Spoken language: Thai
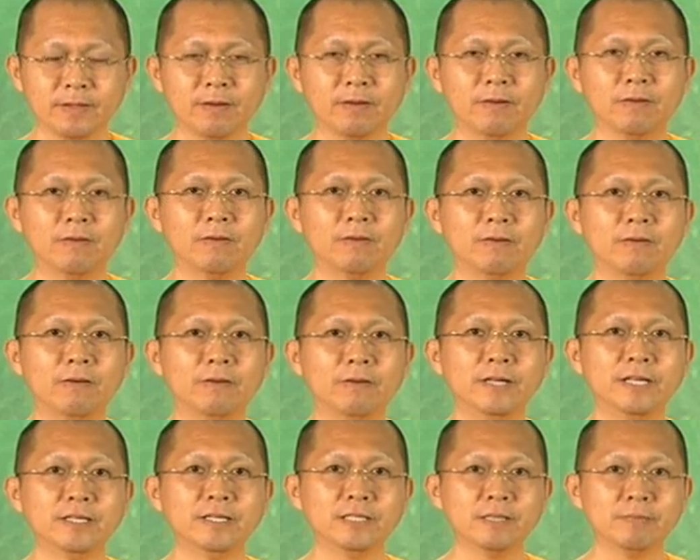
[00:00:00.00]
อ๋อ
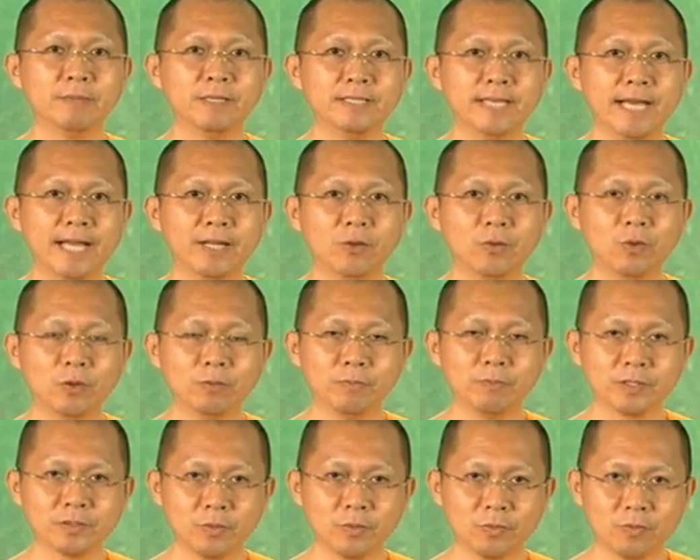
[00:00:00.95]
นี่คือธรรมชาติของคนป
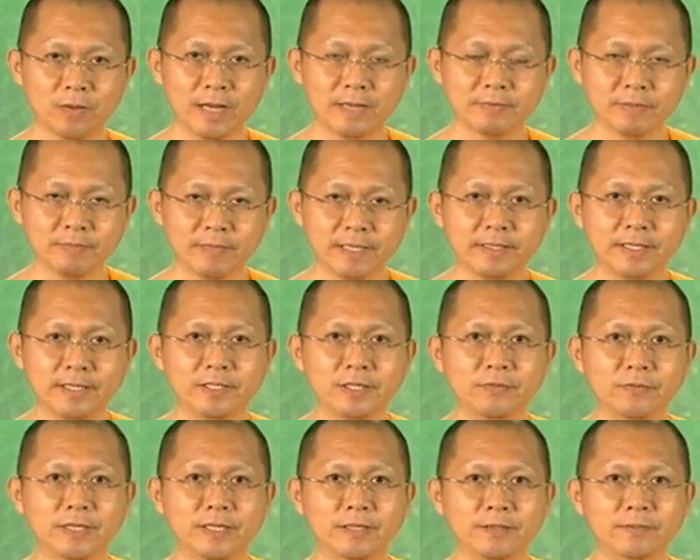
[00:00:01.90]
ระสบความสำเร็จในชี
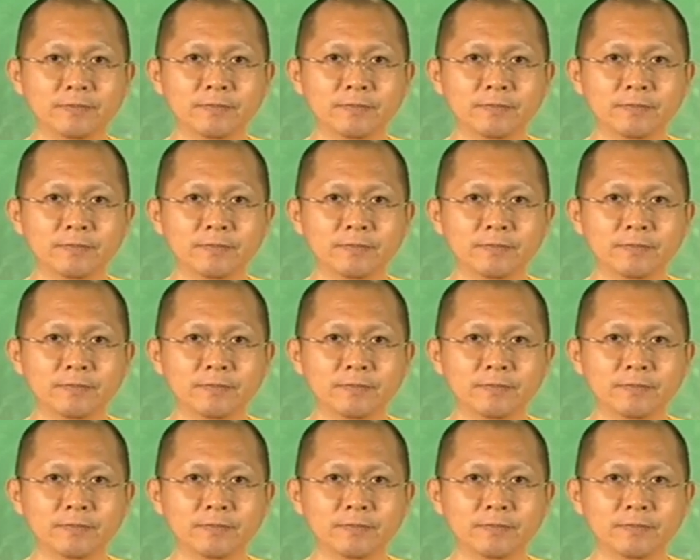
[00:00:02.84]
วิต